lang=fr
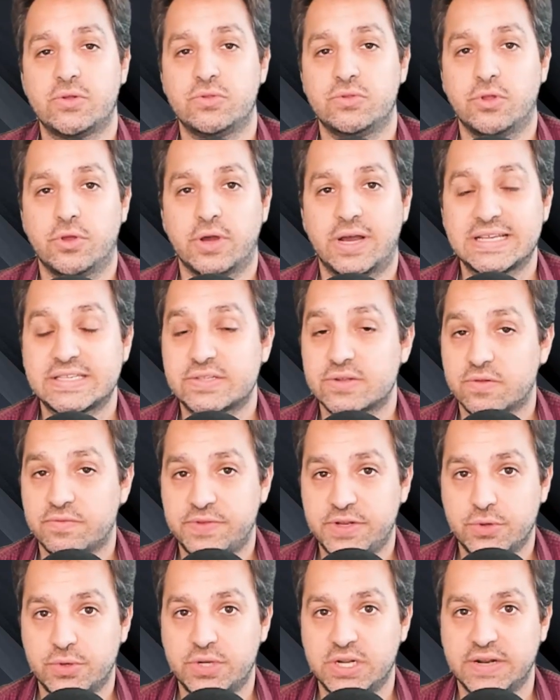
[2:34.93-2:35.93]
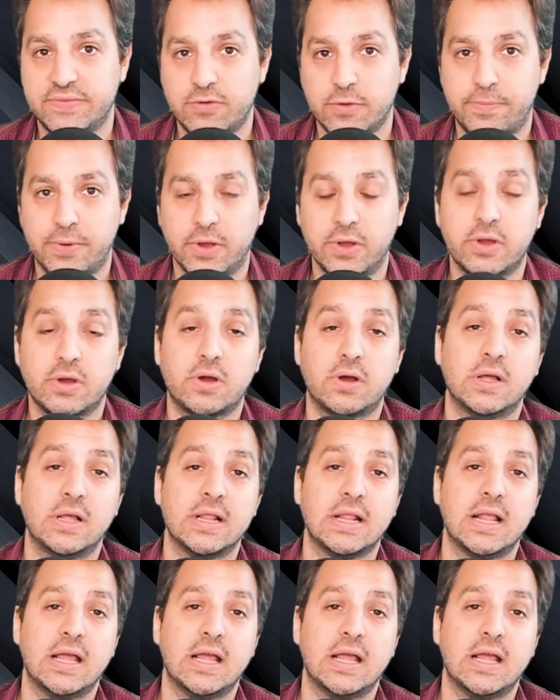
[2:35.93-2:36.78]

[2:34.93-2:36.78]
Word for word: à une récente vidéo des développeurs,